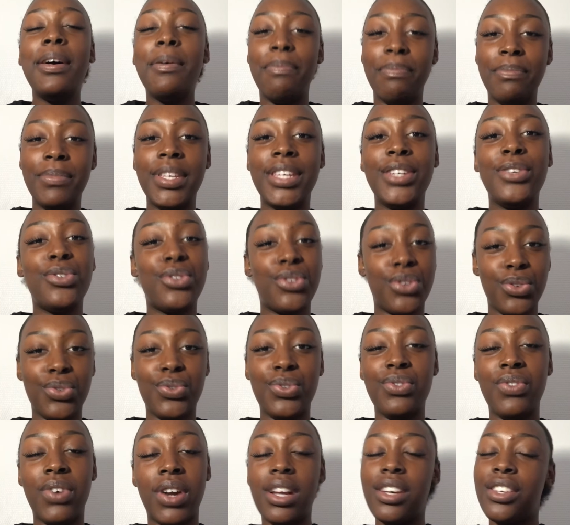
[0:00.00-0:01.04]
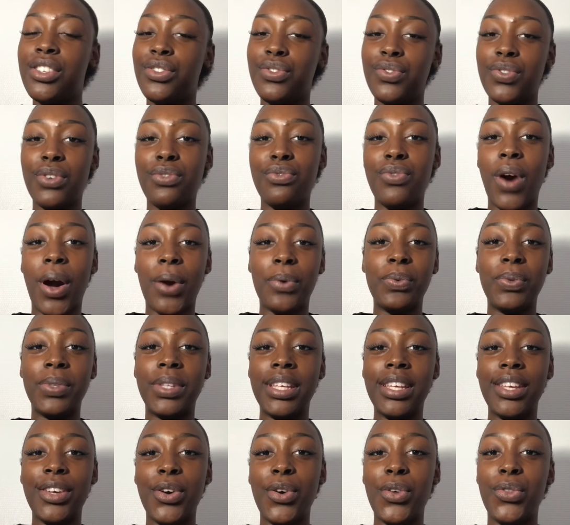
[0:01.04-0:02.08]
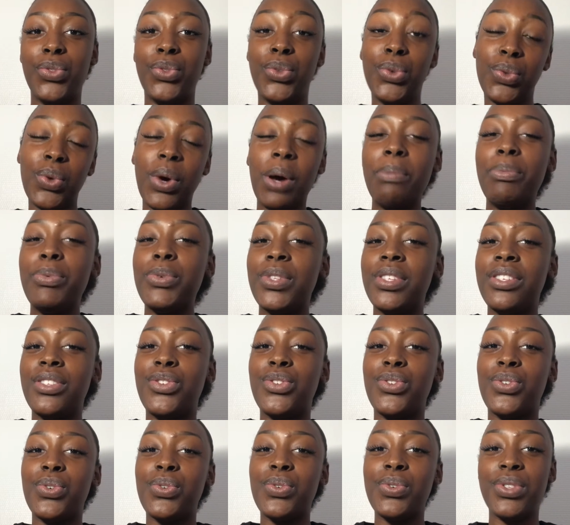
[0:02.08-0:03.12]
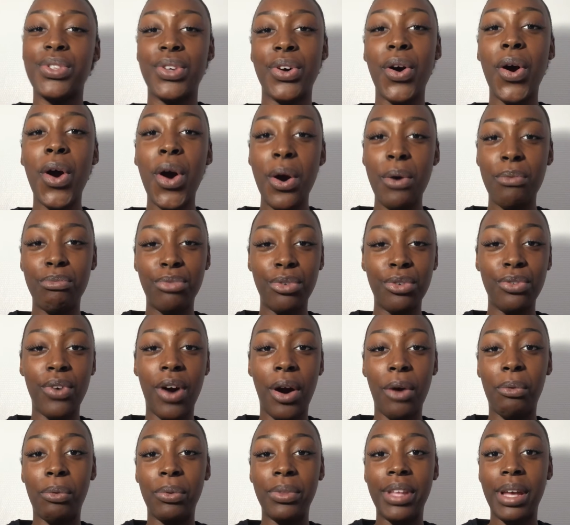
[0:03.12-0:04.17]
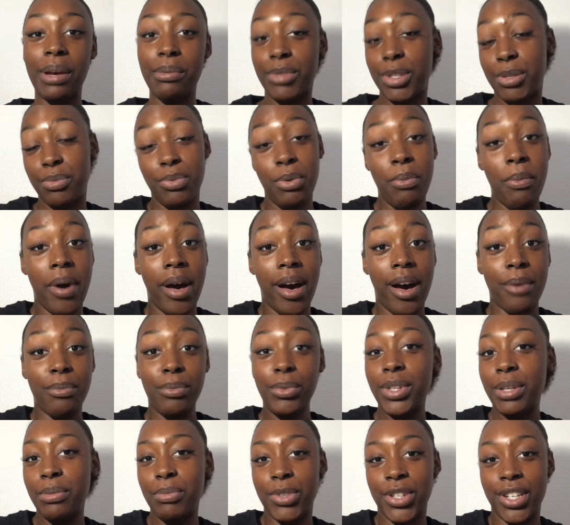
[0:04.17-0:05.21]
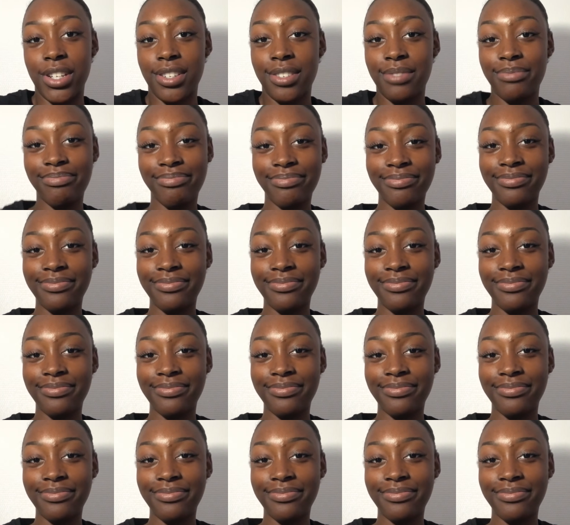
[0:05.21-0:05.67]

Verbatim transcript: Mais aujourd'hui, voilà, je viens vous raconter 2 euh, deux, trois petites choses pour vous raconter un petit peu bah, mon témoignage.